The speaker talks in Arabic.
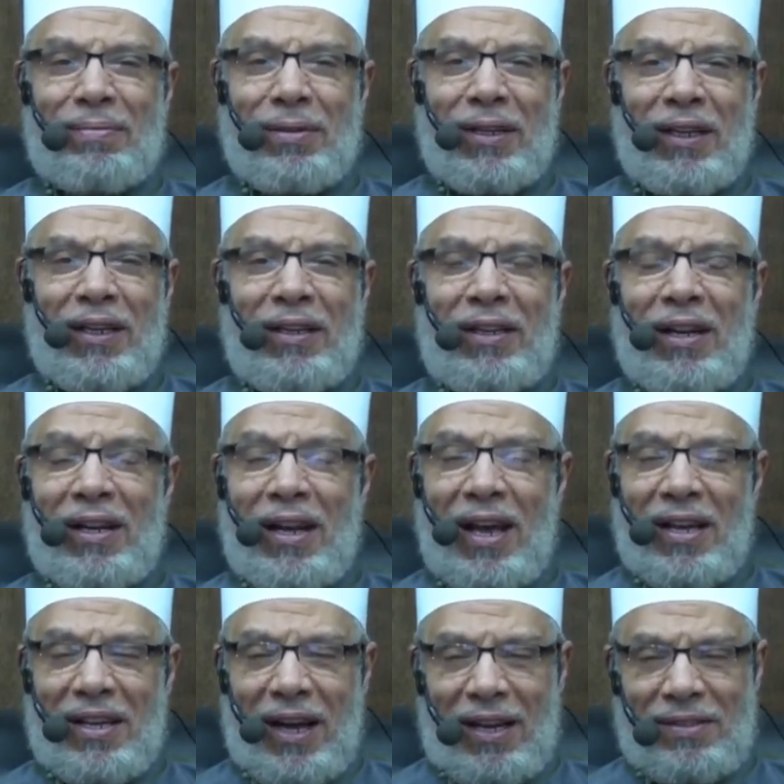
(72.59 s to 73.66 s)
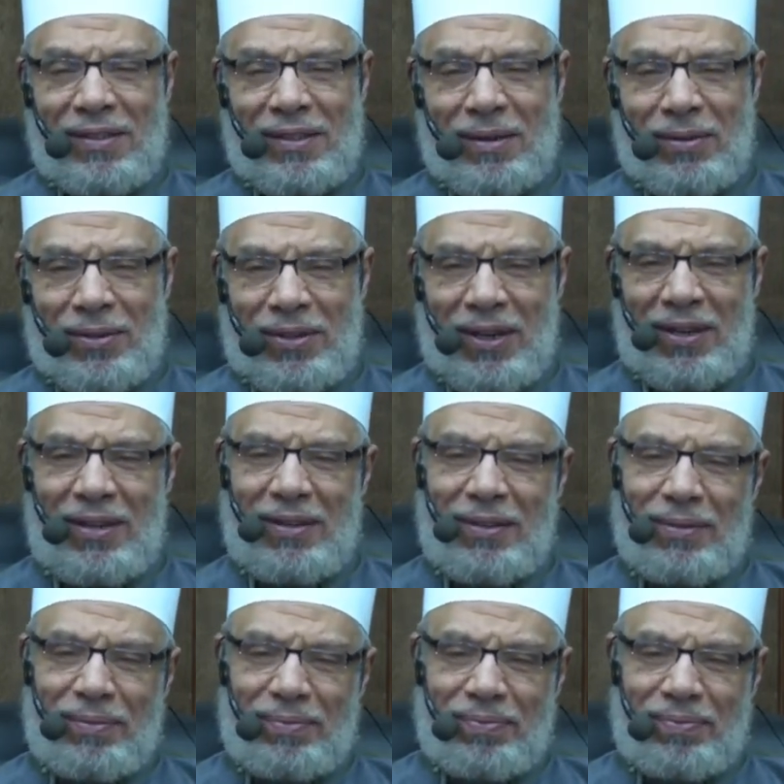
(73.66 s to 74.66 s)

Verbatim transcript: من عند الله عز وجل